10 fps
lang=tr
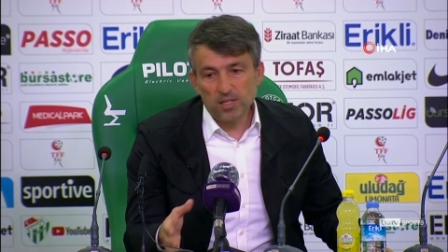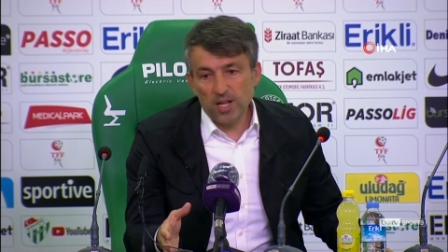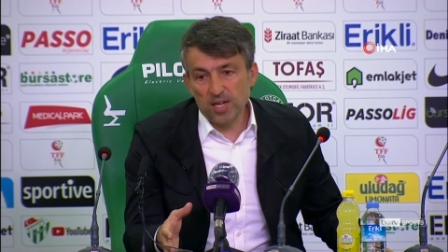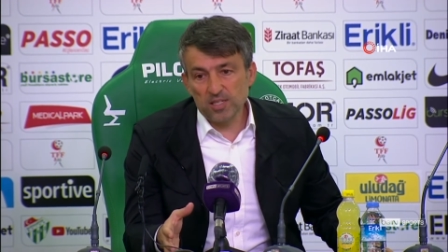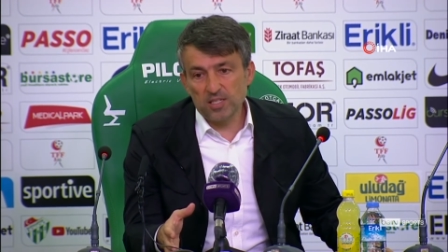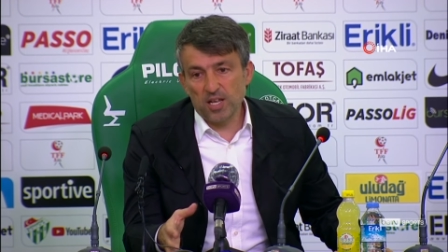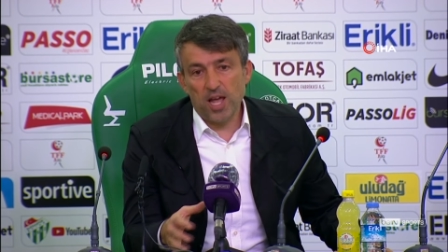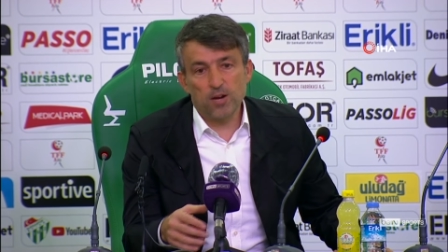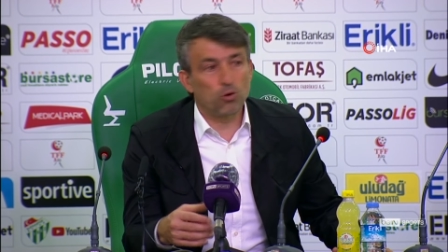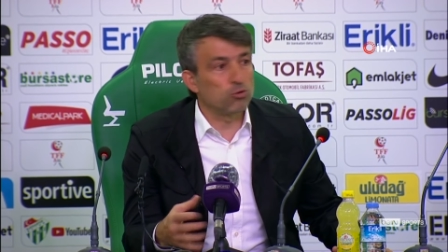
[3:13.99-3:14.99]
neredeyse
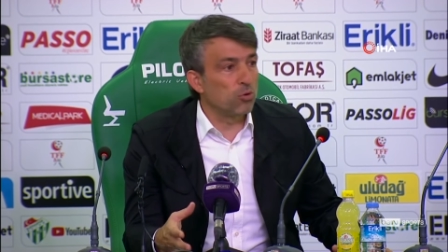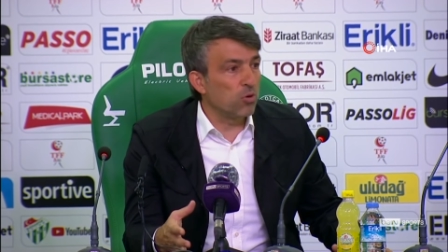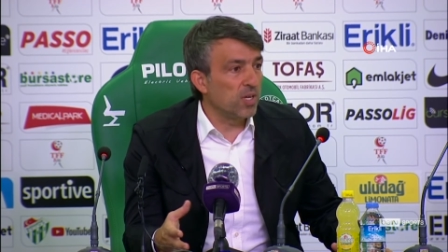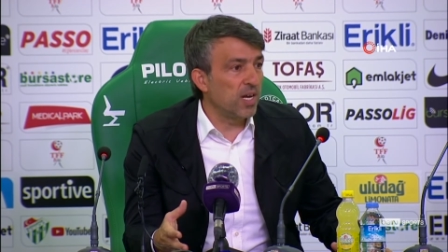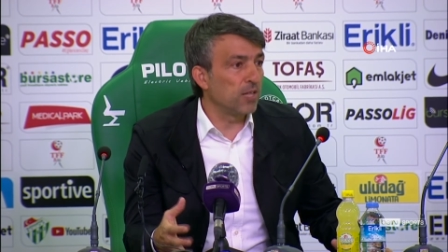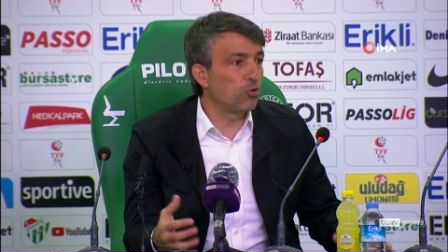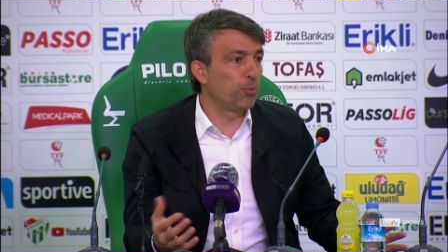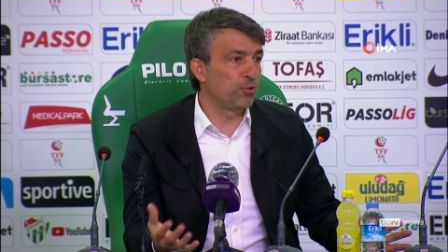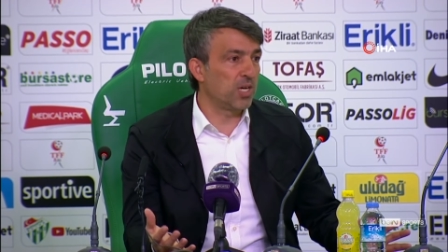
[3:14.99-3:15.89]
yani Kosongo giren topu